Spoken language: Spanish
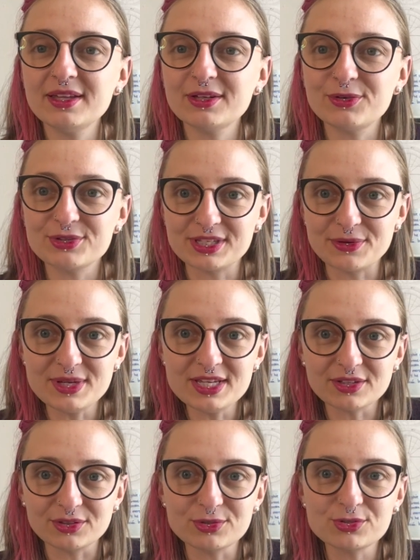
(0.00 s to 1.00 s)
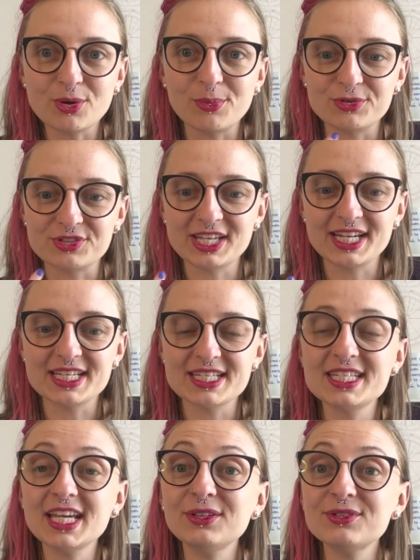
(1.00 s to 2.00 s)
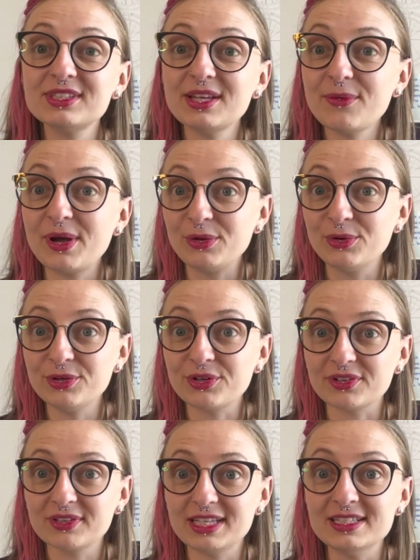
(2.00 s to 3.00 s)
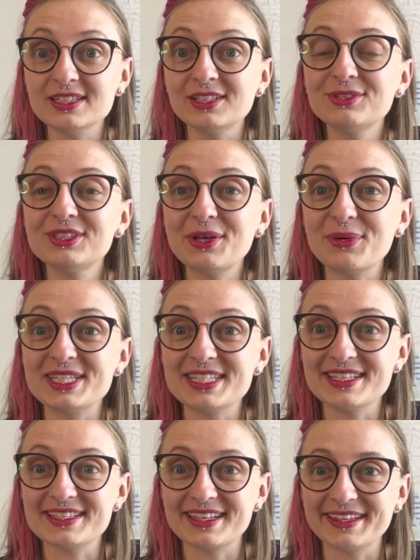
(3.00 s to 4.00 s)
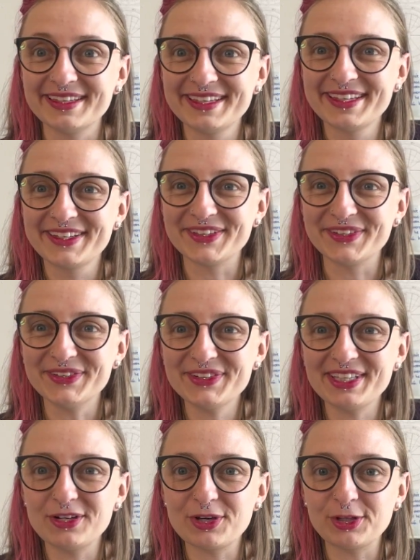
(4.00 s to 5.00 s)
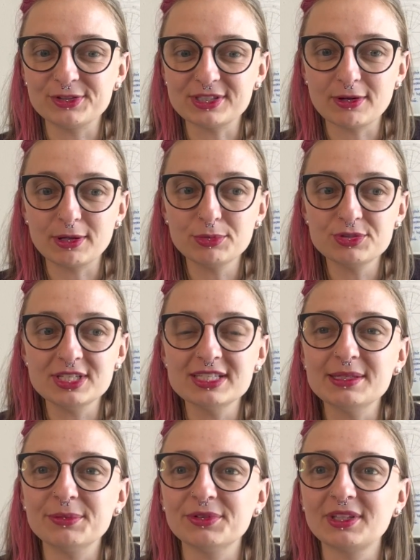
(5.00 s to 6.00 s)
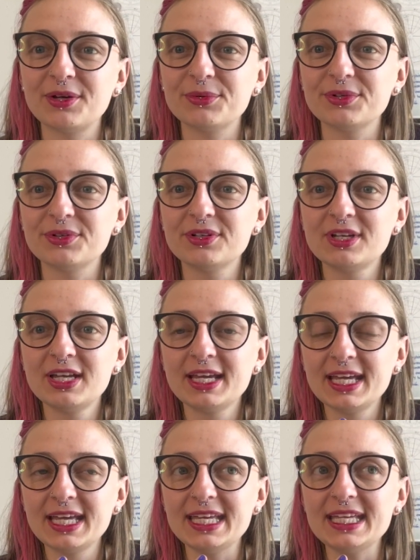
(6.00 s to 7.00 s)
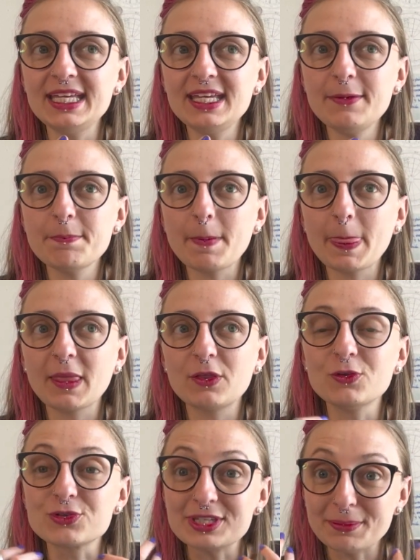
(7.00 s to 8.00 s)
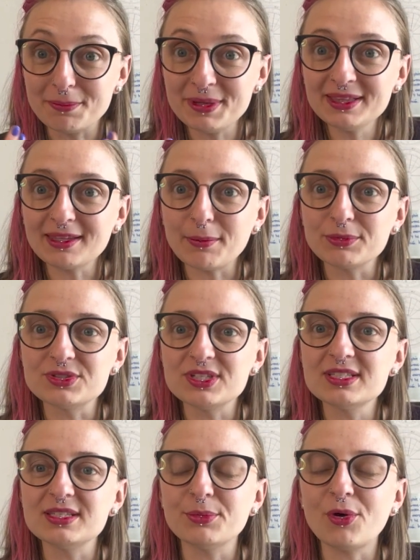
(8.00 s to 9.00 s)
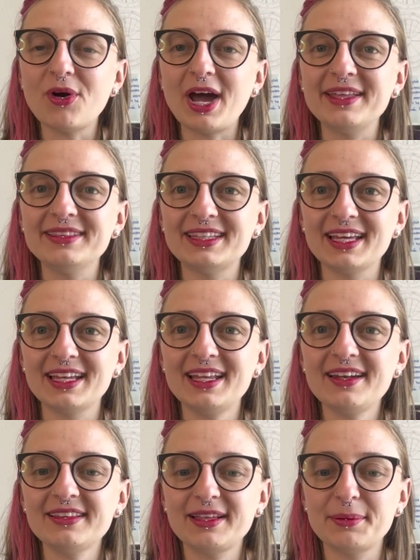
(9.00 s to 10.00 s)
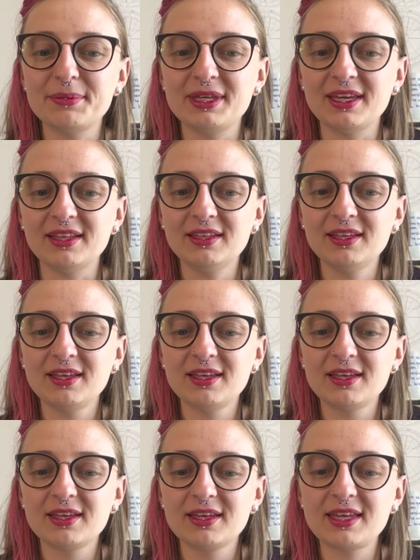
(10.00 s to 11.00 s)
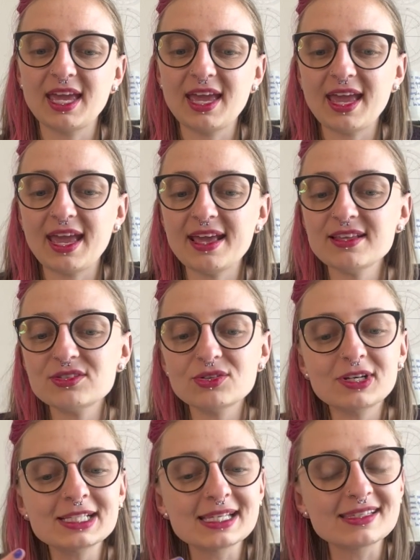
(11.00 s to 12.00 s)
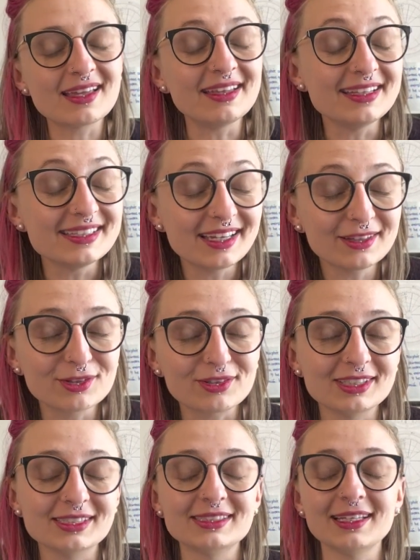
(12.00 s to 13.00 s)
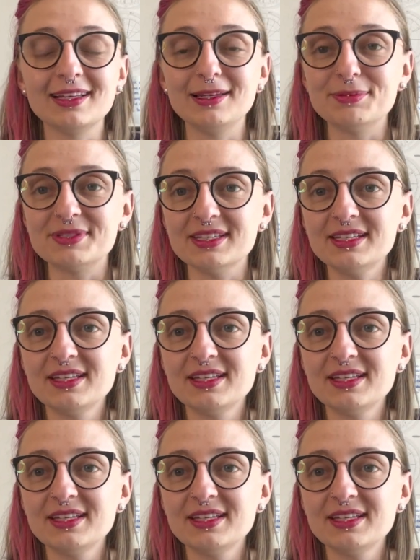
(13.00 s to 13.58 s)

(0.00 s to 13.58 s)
concebirnos como seres llenos de valor y llenos de belleza, ¿no? De lo que nos habla muchísimo Tauro. Y nos invita muchísimo a integrar también que esto que se está iniciando con este eclipse